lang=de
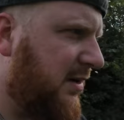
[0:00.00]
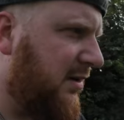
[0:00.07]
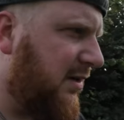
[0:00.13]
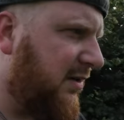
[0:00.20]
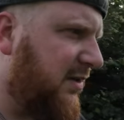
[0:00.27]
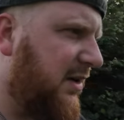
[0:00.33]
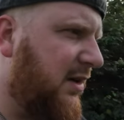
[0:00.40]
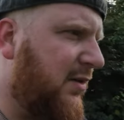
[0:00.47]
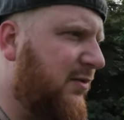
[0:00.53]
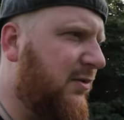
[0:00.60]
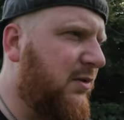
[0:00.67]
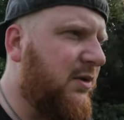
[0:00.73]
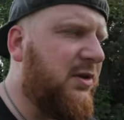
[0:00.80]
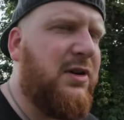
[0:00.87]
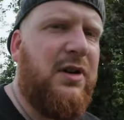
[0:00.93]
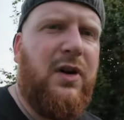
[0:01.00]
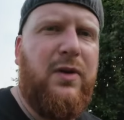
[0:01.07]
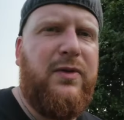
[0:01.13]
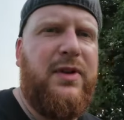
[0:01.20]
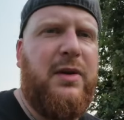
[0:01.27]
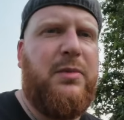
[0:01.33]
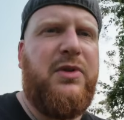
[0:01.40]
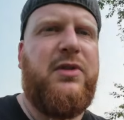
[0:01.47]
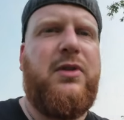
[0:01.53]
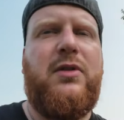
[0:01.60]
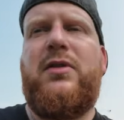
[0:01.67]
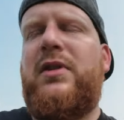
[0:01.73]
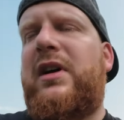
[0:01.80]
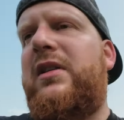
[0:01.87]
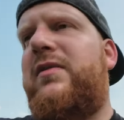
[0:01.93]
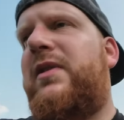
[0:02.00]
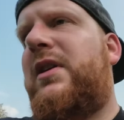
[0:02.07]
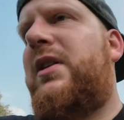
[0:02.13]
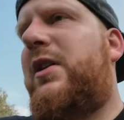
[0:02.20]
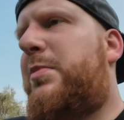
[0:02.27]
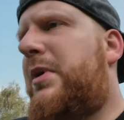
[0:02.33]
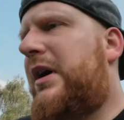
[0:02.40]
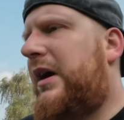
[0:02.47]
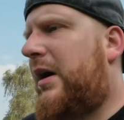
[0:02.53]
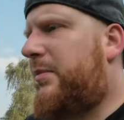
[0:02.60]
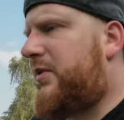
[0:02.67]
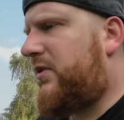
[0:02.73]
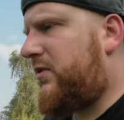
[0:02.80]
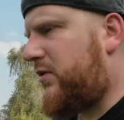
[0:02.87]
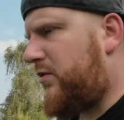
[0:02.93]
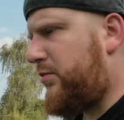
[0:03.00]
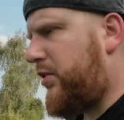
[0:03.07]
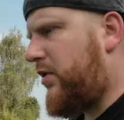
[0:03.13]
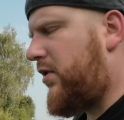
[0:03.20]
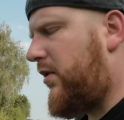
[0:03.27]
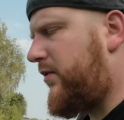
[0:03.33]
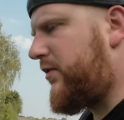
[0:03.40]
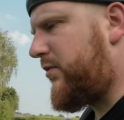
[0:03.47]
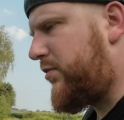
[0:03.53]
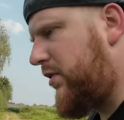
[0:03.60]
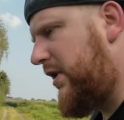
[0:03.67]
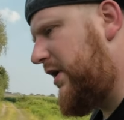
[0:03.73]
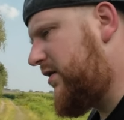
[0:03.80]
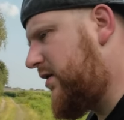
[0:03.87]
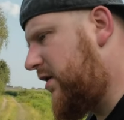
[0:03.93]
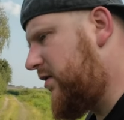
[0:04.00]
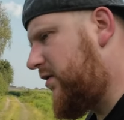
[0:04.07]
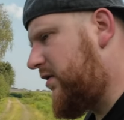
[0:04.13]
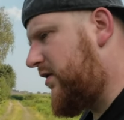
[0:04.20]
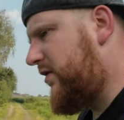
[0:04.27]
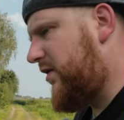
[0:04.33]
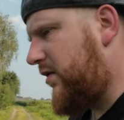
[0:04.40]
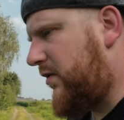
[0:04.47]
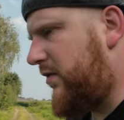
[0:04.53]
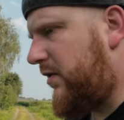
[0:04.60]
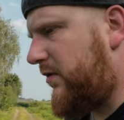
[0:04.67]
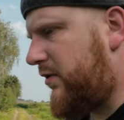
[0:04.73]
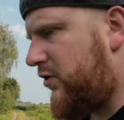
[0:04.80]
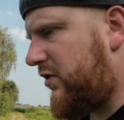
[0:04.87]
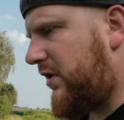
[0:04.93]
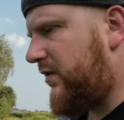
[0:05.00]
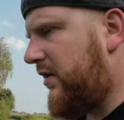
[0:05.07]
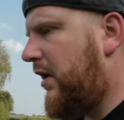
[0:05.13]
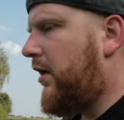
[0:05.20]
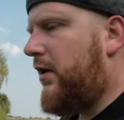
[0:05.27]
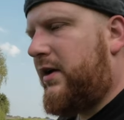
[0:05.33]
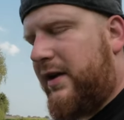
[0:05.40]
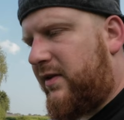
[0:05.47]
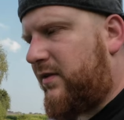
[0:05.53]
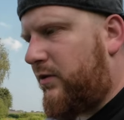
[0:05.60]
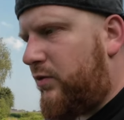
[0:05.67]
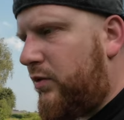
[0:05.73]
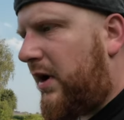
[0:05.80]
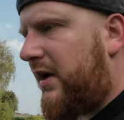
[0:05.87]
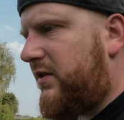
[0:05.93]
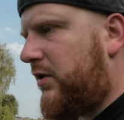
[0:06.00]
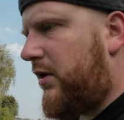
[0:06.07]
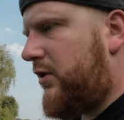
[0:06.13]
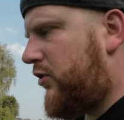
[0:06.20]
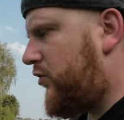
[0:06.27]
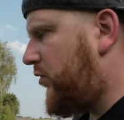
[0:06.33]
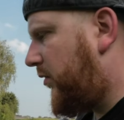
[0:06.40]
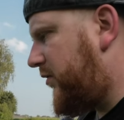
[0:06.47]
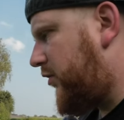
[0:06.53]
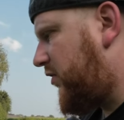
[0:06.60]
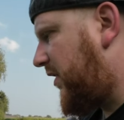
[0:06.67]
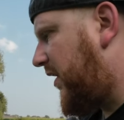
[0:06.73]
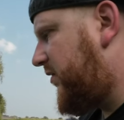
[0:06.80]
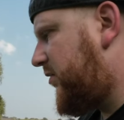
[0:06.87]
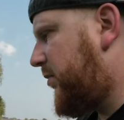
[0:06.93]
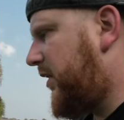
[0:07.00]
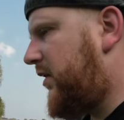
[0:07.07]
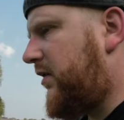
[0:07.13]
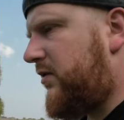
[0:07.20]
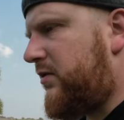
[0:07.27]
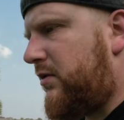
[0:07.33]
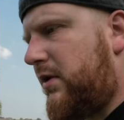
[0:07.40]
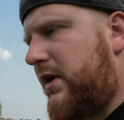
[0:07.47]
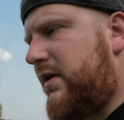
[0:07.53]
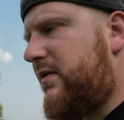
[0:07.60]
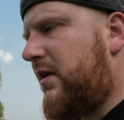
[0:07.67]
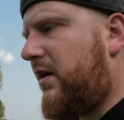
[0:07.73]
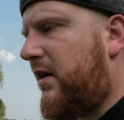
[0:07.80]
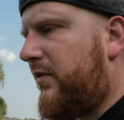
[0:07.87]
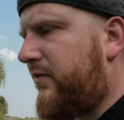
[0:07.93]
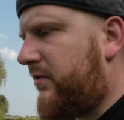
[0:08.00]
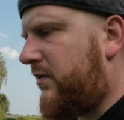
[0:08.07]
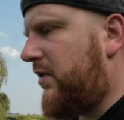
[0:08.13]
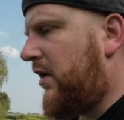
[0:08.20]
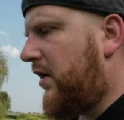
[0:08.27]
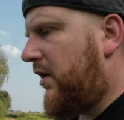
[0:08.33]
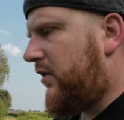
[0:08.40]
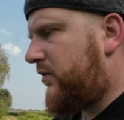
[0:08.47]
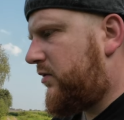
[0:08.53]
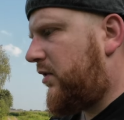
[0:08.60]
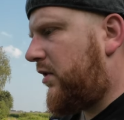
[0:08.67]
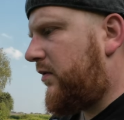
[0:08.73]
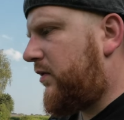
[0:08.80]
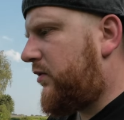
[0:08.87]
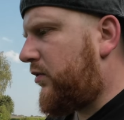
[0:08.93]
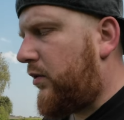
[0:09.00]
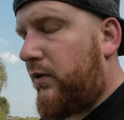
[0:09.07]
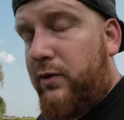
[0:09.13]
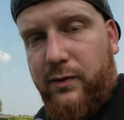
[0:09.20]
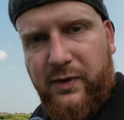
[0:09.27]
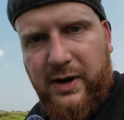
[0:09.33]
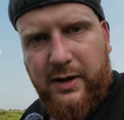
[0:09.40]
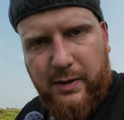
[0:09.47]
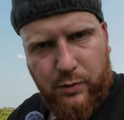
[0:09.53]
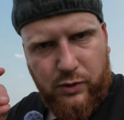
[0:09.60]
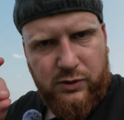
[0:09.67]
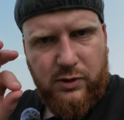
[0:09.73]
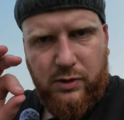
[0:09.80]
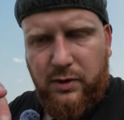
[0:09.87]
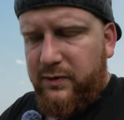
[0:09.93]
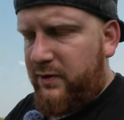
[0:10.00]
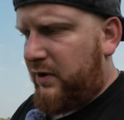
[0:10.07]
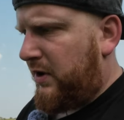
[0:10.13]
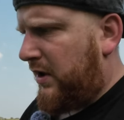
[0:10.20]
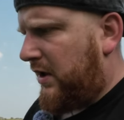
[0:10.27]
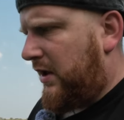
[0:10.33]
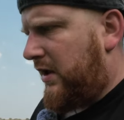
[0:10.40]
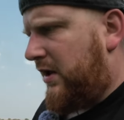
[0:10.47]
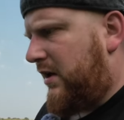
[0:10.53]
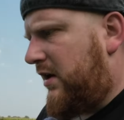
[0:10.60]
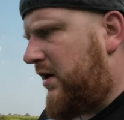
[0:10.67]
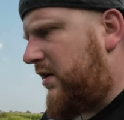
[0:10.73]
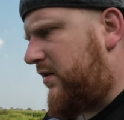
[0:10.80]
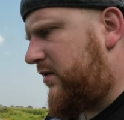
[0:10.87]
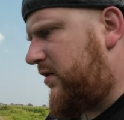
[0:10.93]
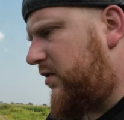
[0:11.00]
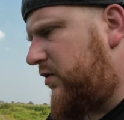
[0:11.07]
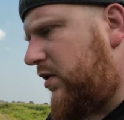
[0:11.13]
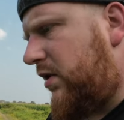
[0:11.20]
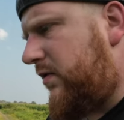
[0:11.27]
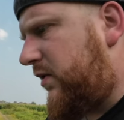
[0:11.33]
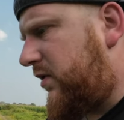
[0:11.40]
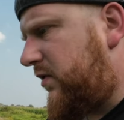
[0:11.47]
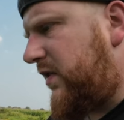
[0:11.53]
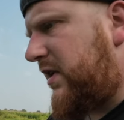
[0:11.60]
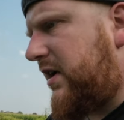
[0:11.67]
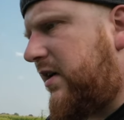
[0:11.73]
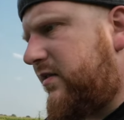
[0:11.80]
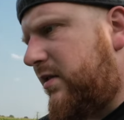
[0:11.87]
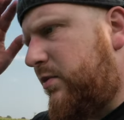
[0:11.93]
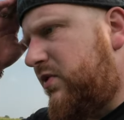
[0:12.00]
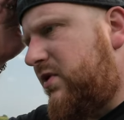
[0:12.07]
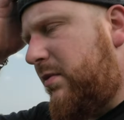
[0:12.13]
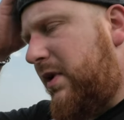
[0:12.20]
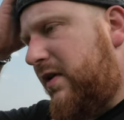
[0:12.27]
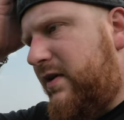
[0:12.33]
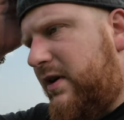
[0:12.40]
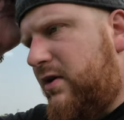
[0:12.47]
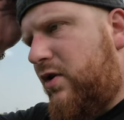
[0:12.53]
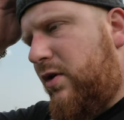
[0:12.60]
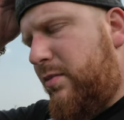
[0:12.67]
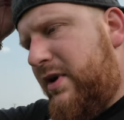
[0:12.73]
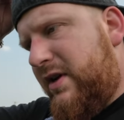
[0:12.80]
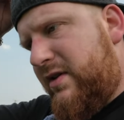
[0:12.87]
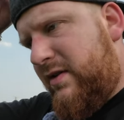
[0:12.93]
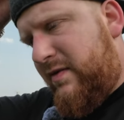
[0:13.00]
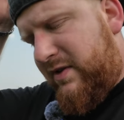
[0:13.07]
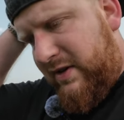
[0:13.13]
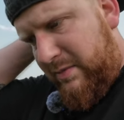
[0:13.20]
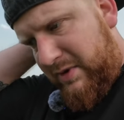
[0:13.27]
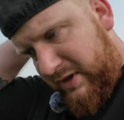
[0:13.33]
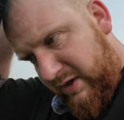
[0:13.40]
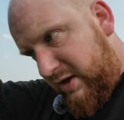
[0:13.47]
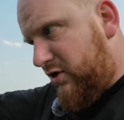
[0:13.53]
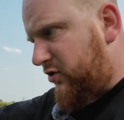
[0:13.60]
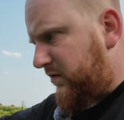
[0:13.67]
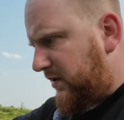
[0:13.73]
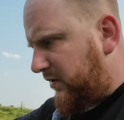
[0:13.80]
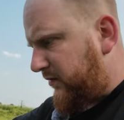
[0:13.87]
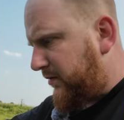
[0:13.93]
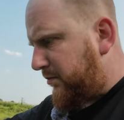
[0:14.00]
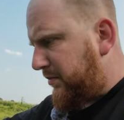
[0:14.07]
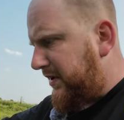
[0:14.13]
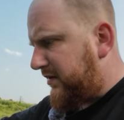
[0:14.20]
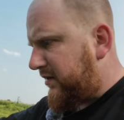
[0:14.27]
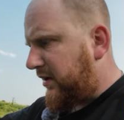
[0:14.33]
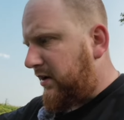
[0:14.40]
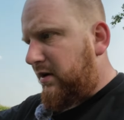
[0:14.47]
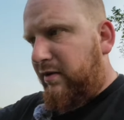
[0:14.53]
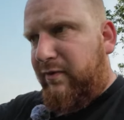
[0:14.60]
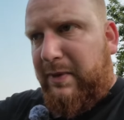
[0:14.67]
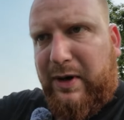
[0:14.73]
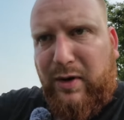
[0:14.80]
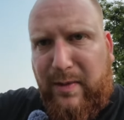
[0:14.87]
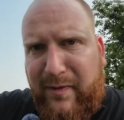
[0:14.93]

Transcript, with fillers: hätte das jeder von euch gekauft, der ein bisschen handwerklich begabt ist und Bock auf so ein Projekt hat und das Ding auch wieder auf die Straße. Jetzt nur rein theoretisch nur auf die Straße bringen, ist neuer Hinterreifen, Service, sofern der Motor läuft. Heißt Service, Vergaser muss gemacht werden komplett. Was habe ich denn hier schon wieder für ein Biest drin auf meinem